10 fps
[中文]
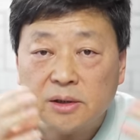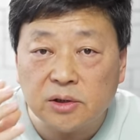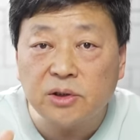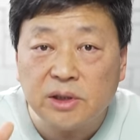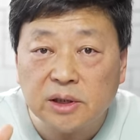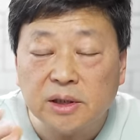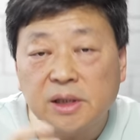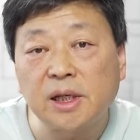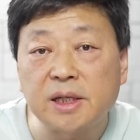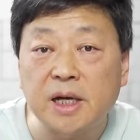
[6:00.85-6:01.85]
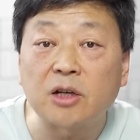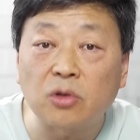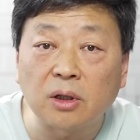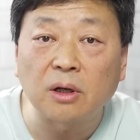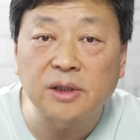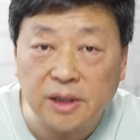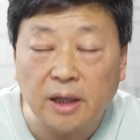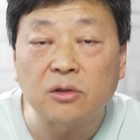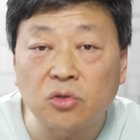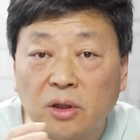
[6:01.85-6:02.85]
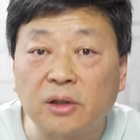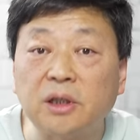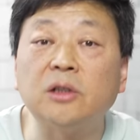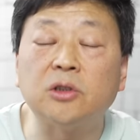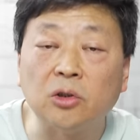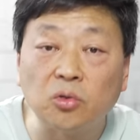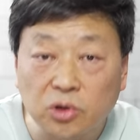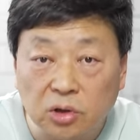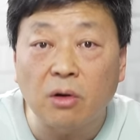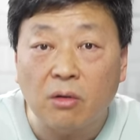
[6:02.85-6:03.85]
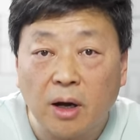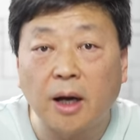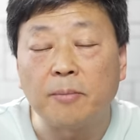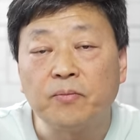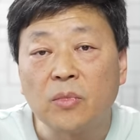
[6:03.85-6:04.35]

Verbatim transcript: 其实一个企业家赚到钱赚到一定程度之后啊，